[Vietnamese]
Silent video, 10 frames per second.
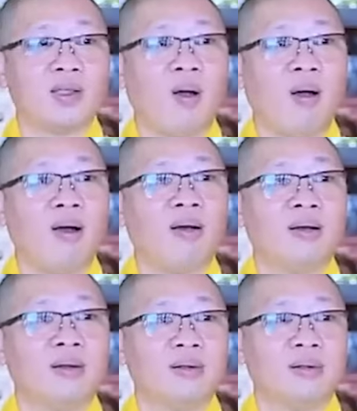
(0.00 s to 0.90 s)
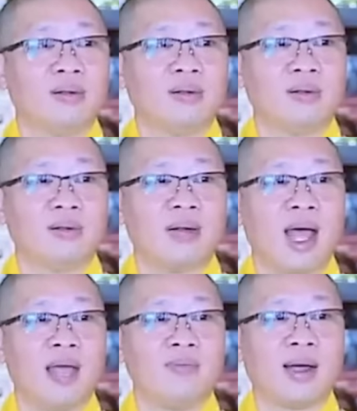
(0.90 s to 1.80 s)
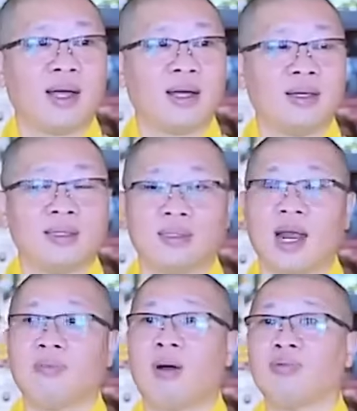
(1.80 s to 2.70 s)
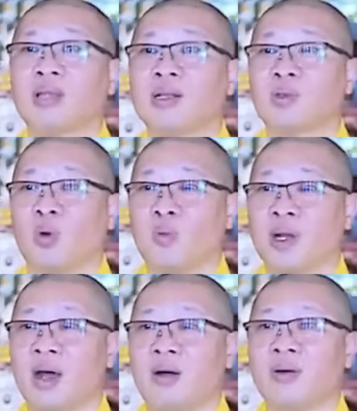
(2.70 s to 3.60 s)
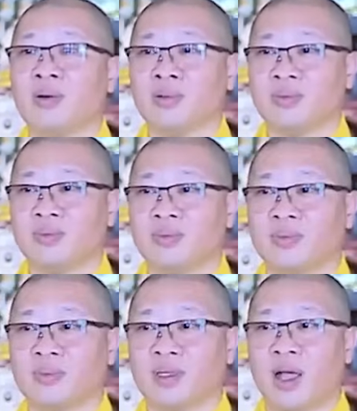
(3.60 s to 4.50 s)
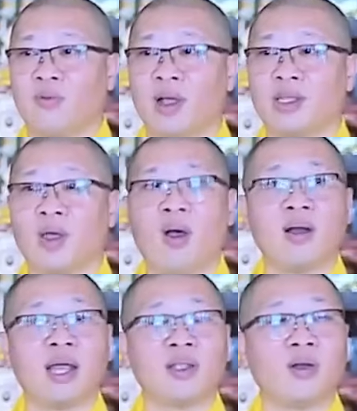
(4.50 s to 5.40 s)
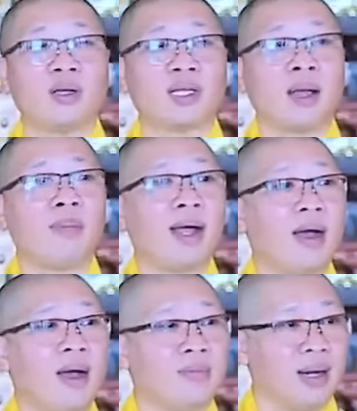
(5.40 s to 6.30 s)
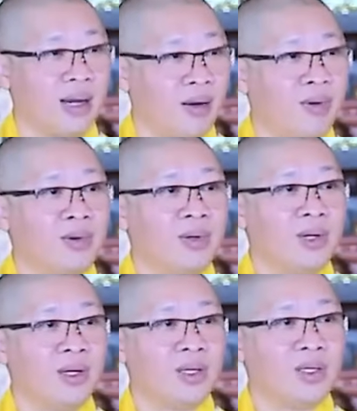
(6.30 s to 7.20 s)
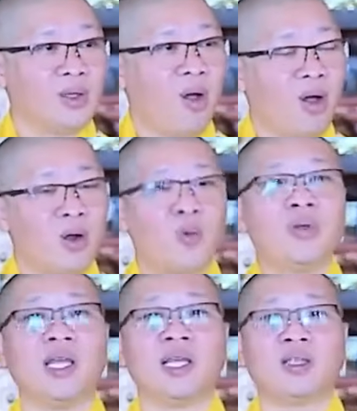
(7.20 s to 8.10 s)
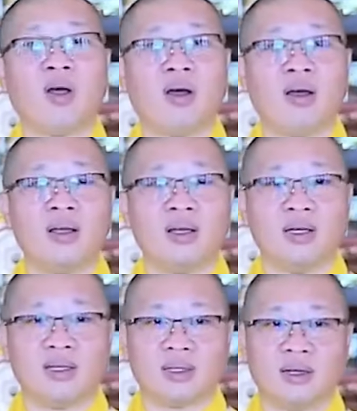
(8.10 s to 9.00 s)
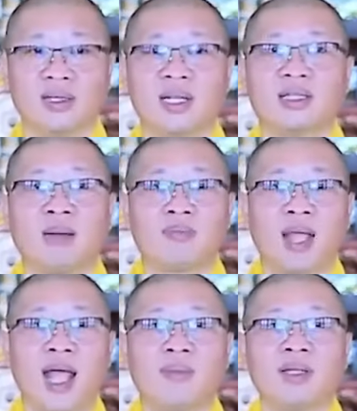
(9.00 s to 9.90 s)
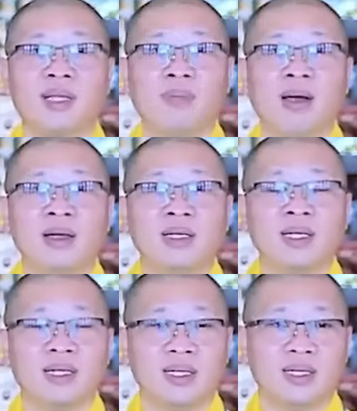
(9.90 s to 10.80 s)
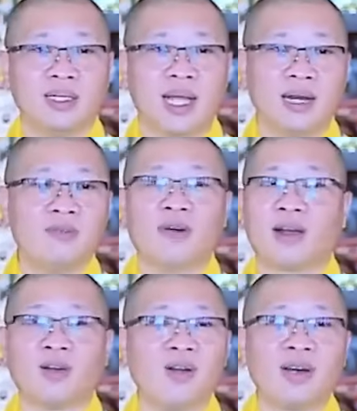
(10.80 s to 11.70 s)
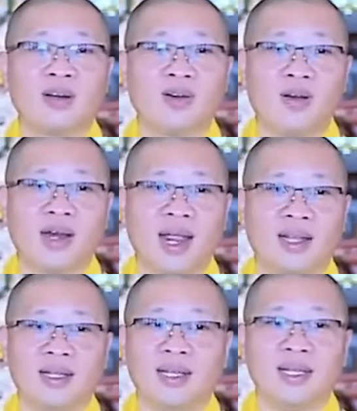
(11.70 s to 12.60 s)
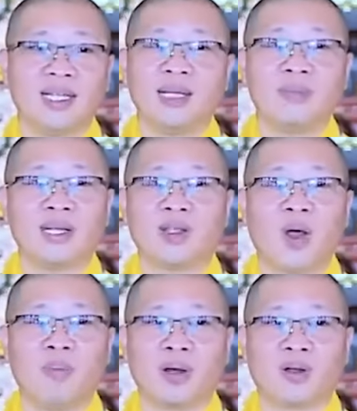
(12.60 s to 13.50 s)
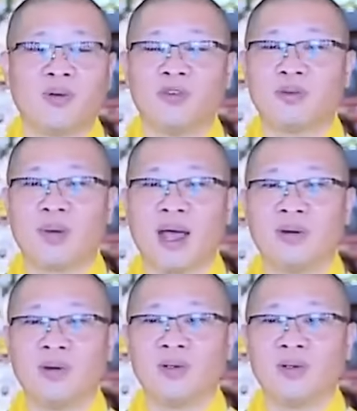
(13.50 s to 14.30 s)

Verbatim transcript: cho để mà đánh bóng tên tuổi mình đâu, không phải cho để cho người ta mang ơn mình đâu. Cho đúng nghĩa cho, tự nhiên tâm tham nó sẽ bớt. Và Đức Phật nói rất rõ ràng, khi mình cho mình có phước báo